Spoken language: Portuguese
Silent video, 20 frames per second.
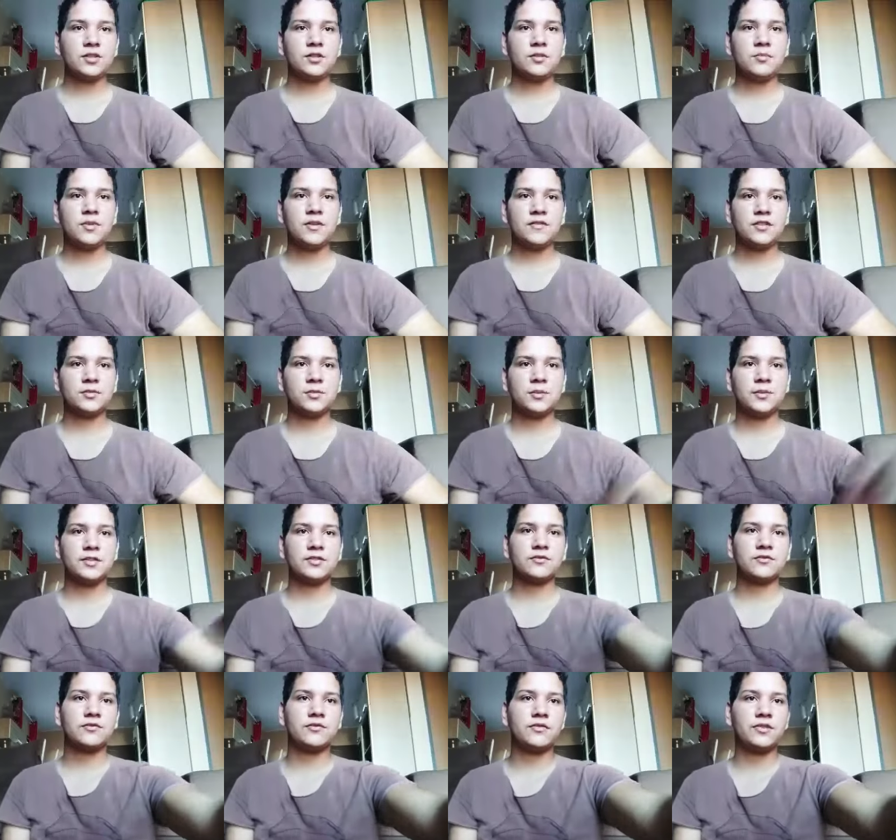bem-vindos para mais
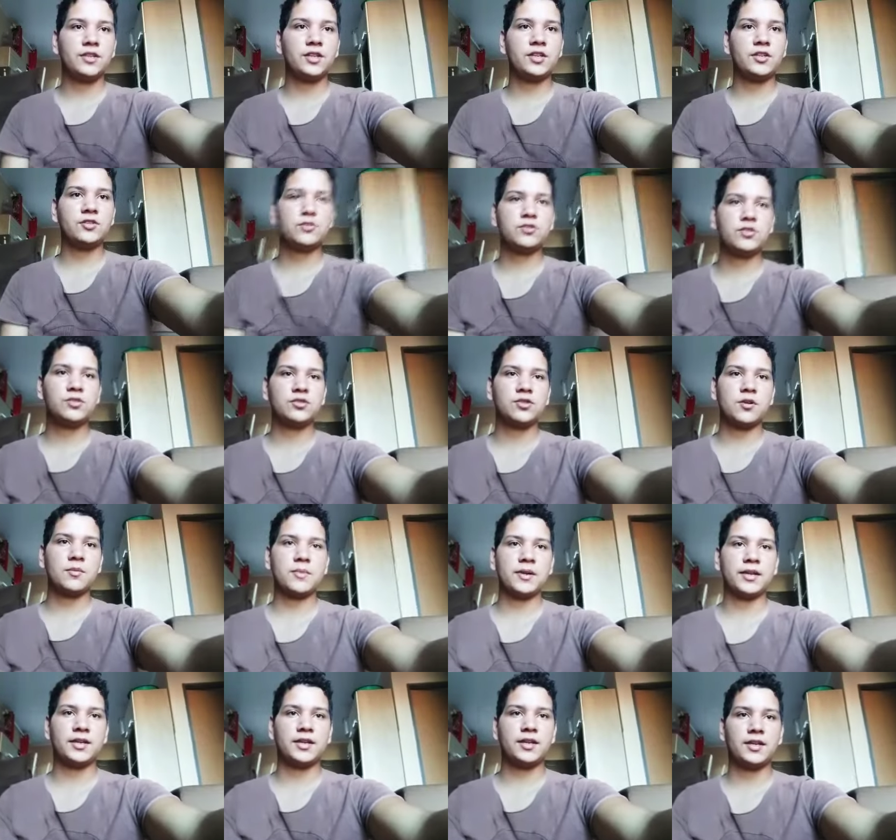um vídeo, deixa eu arrumar
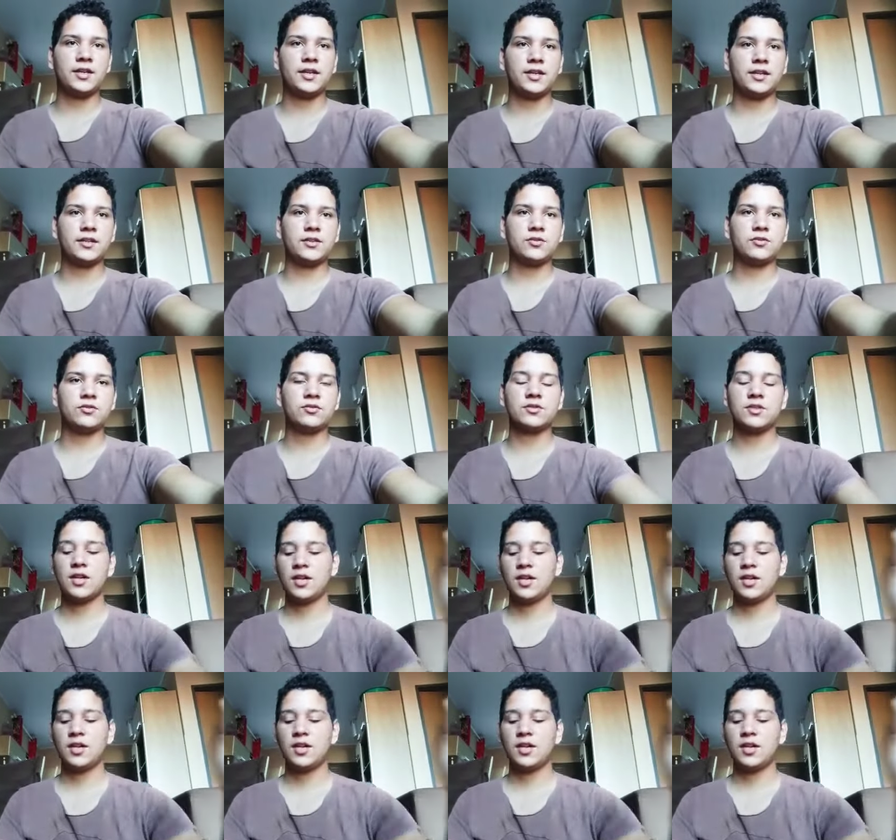aqui, queridos,